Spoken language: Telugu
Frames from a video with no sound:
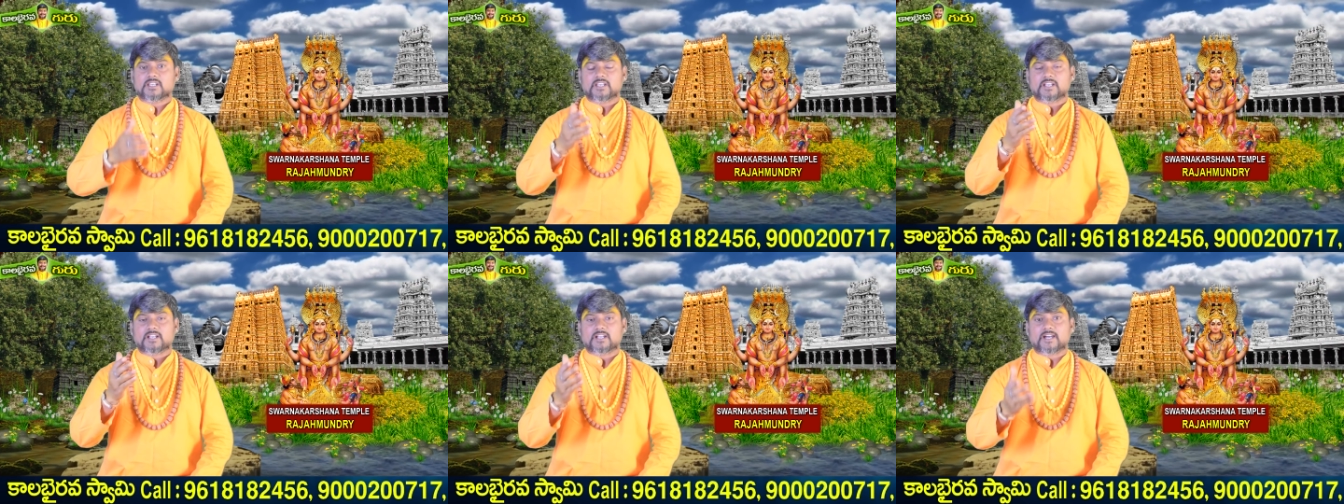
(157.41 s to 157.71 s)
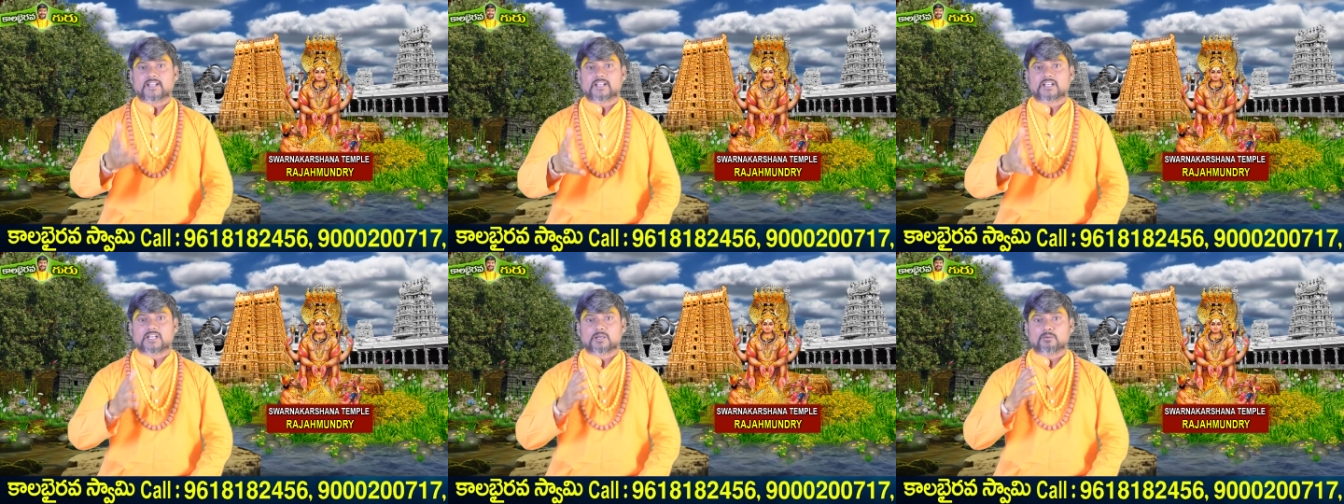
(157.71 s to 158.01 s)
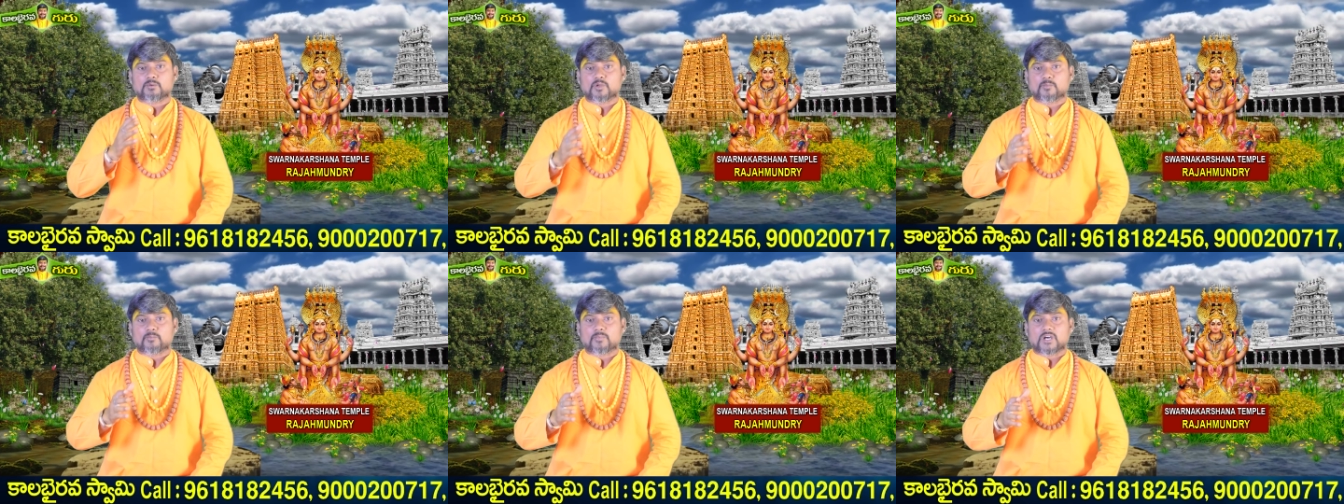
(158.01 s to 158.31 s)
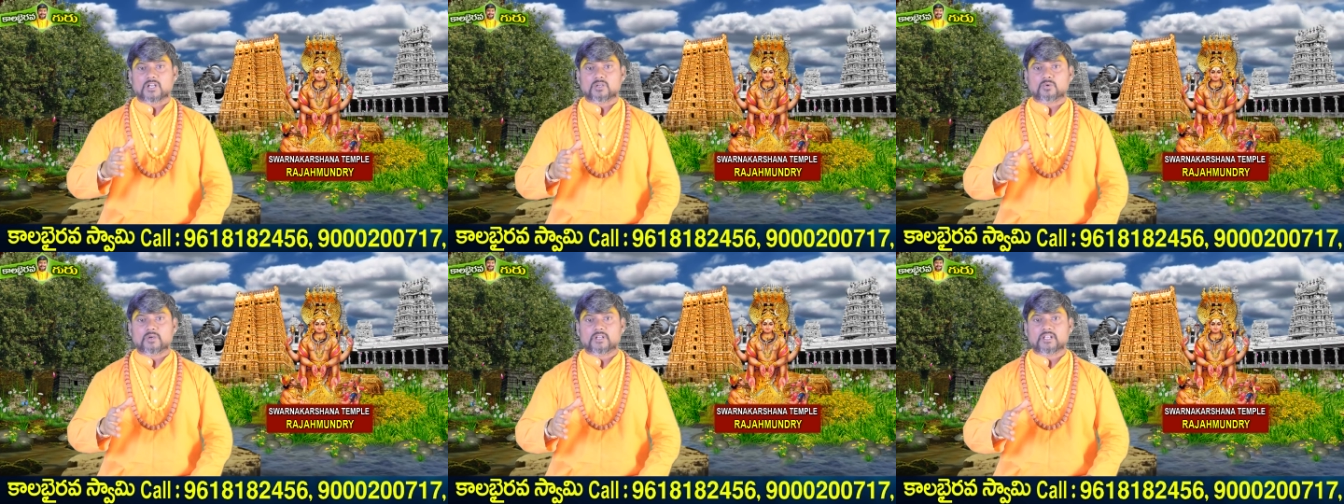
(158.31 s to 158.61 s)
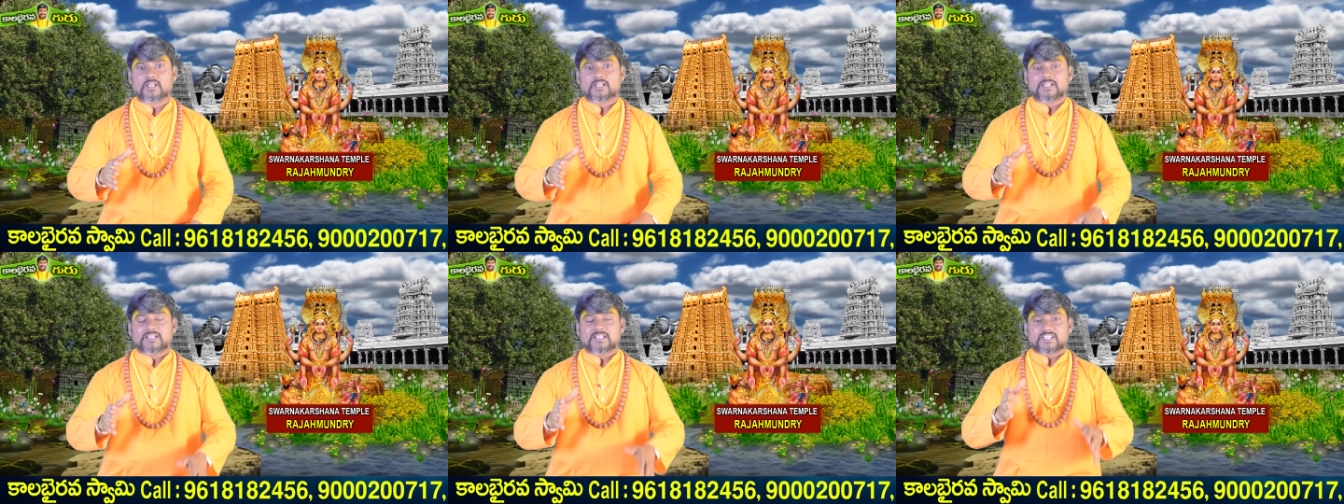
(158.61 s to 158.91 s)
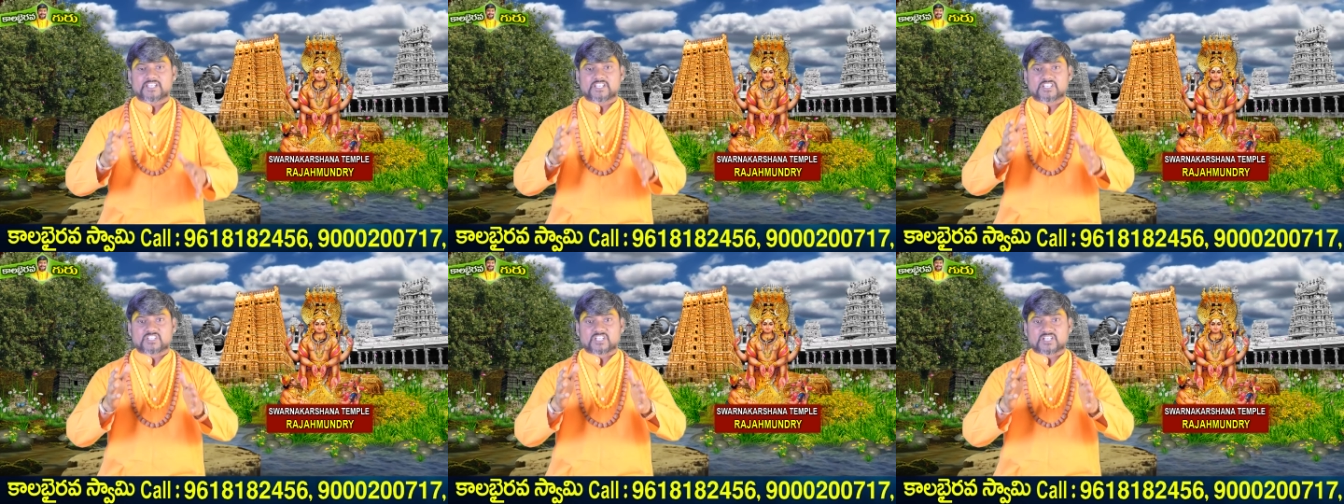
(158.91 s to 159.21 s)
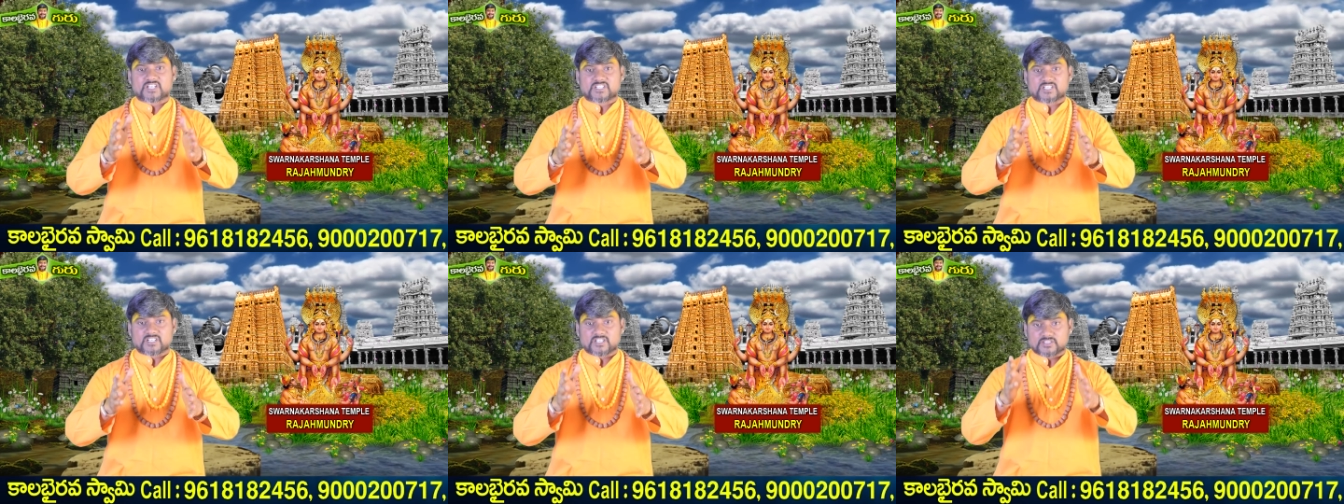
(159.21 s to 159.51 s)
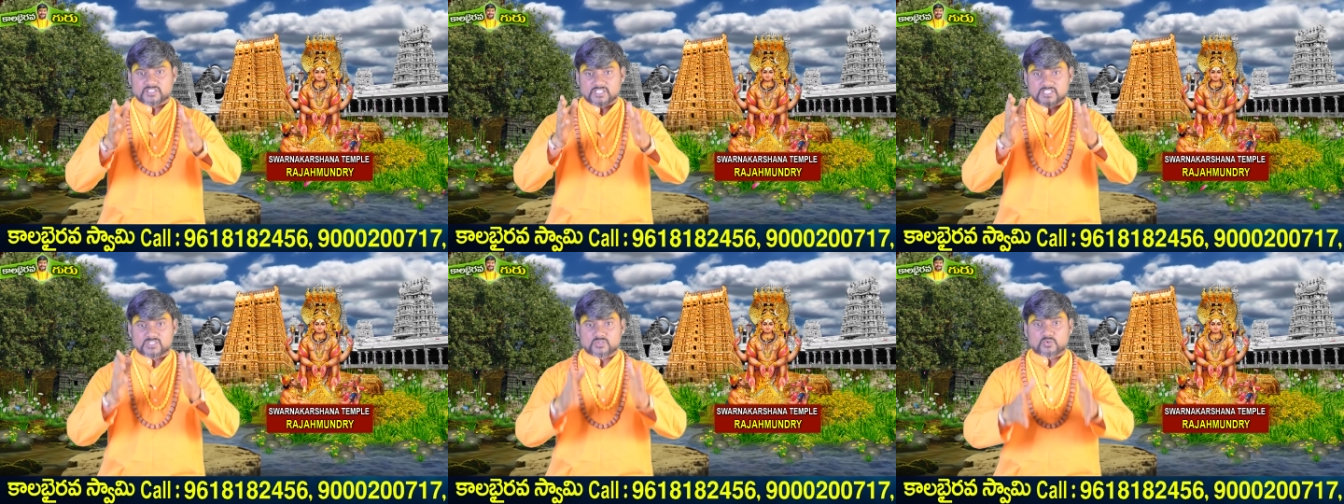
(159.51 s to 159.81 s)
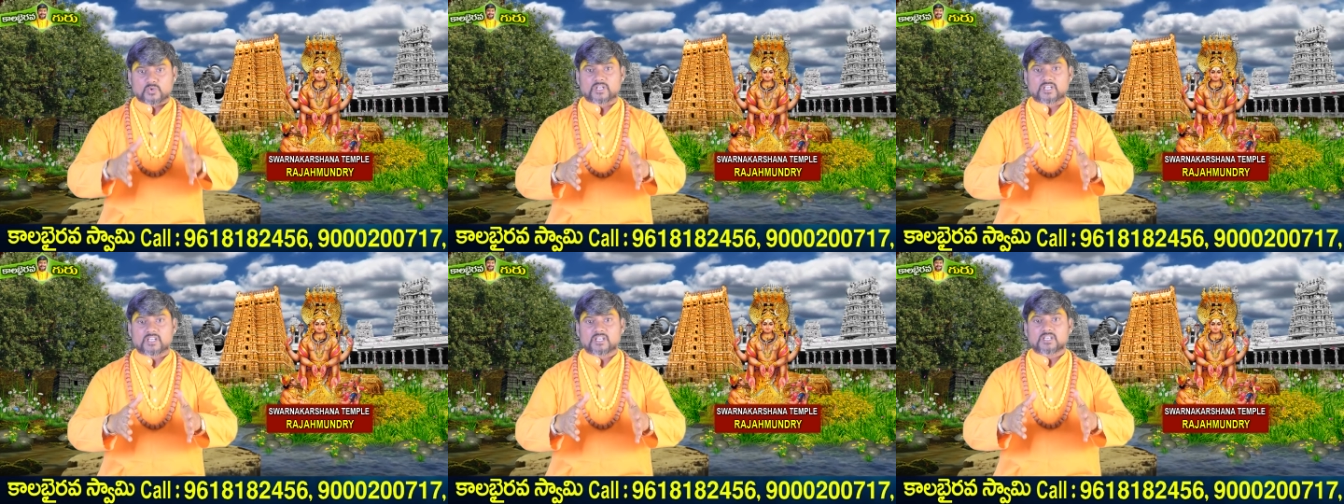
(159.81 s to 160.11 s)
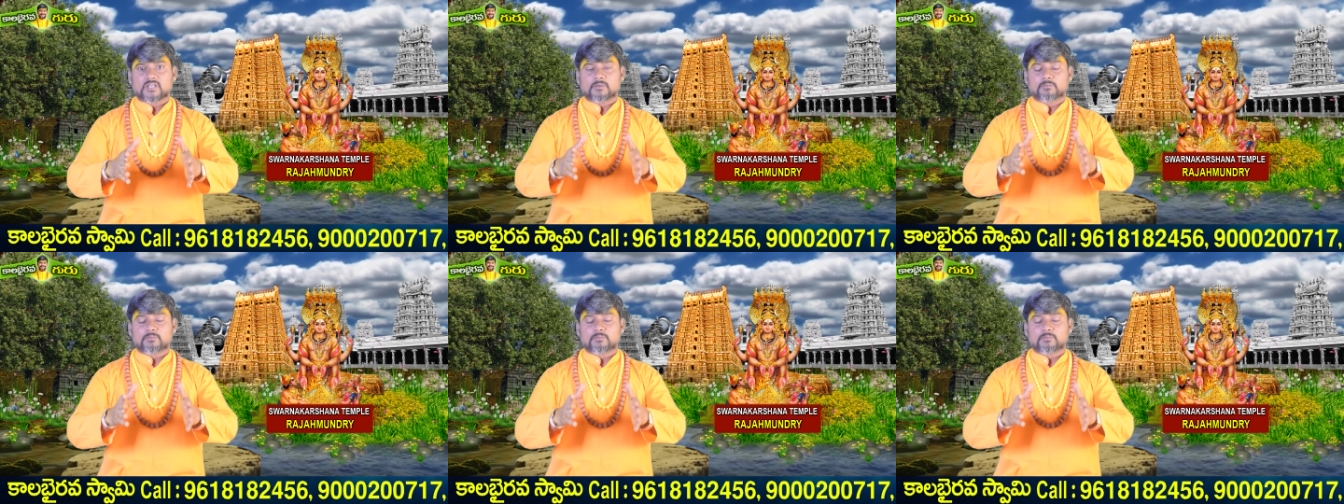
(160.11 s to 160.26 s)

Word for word: ఈ కార్యక్రమంలో పాల్గొని ఈ శిక్షణ తీసుకొని